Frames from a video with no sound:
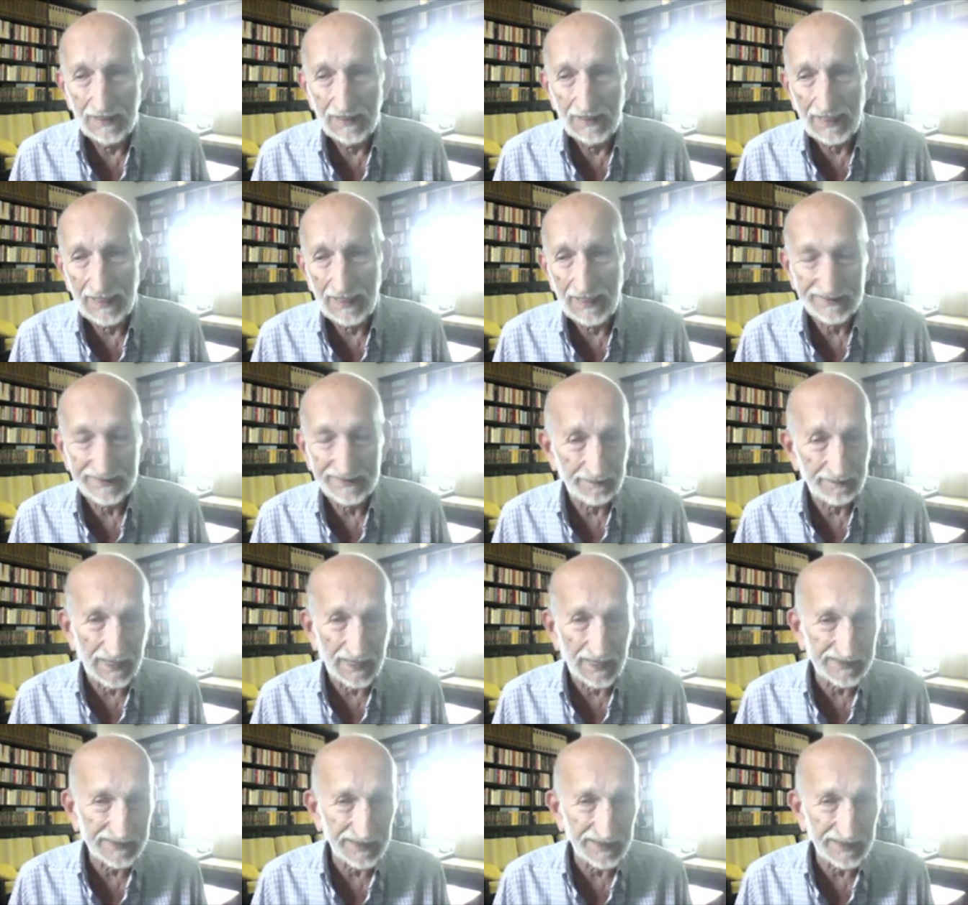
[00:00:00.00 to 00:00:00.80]
anche da
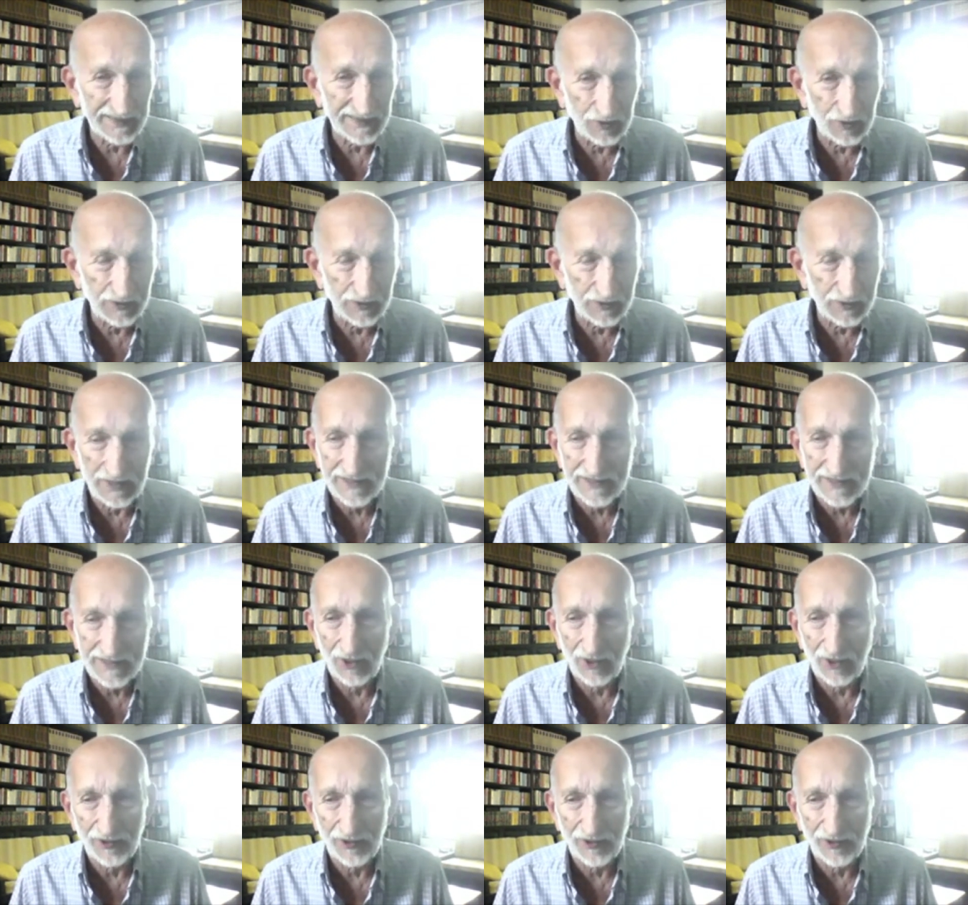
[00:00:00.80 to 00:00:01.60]
parte di tutti
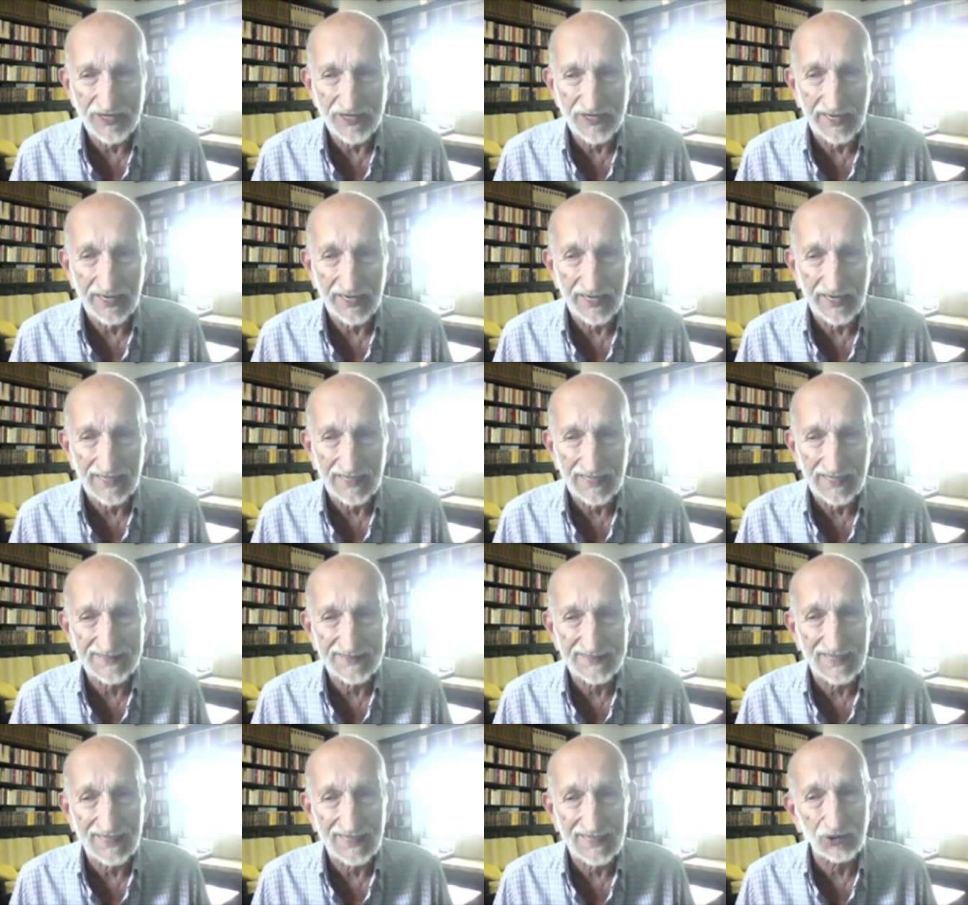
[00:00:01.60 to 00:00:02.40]
gli storici, che
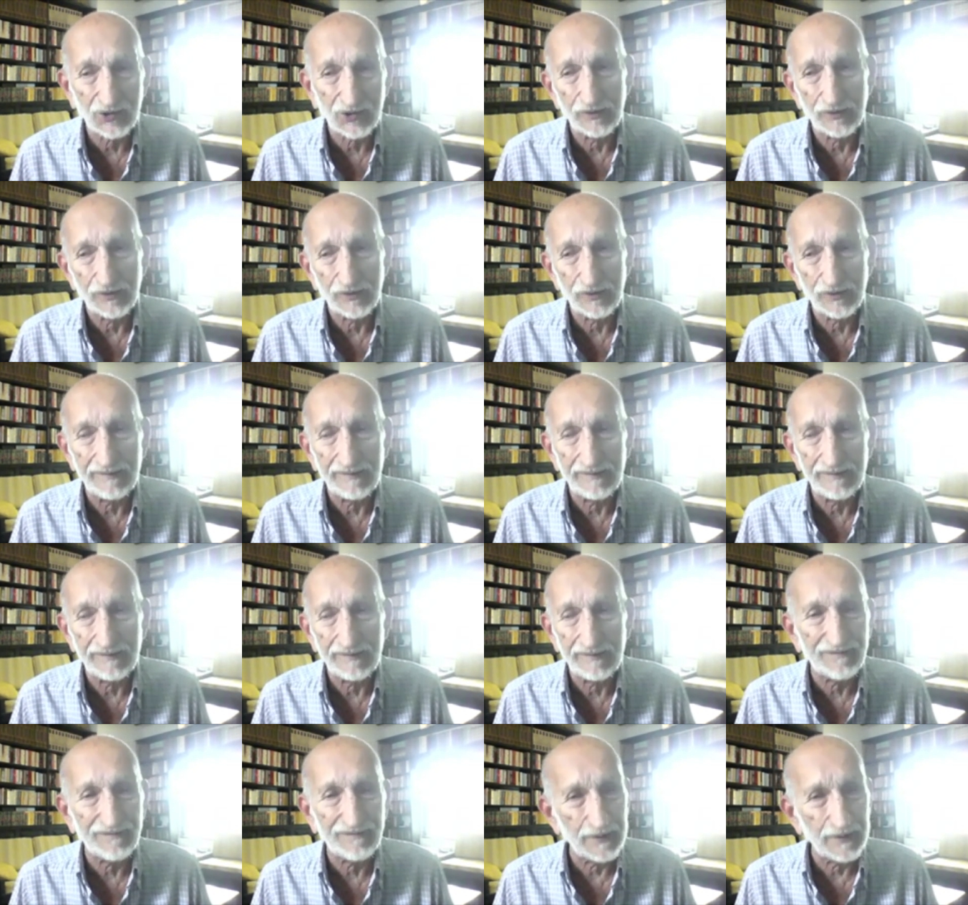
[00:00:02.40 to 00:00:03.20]
era stato
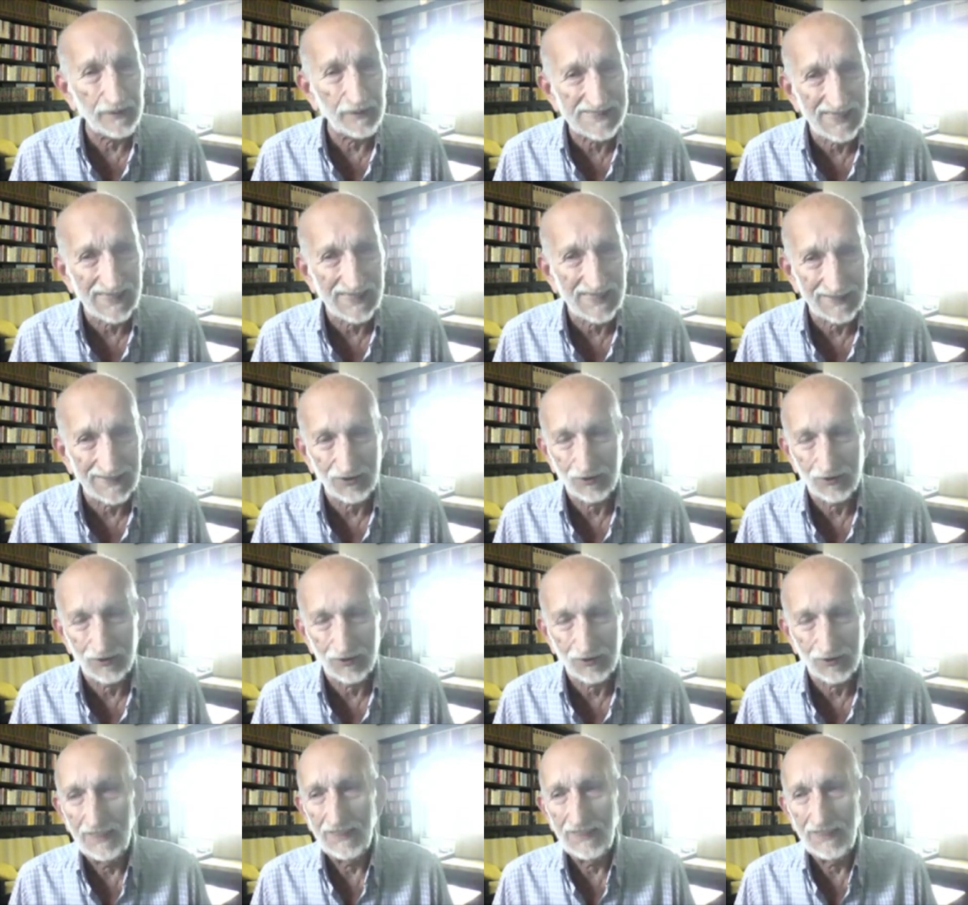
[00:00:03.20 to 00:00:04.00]
influenzato,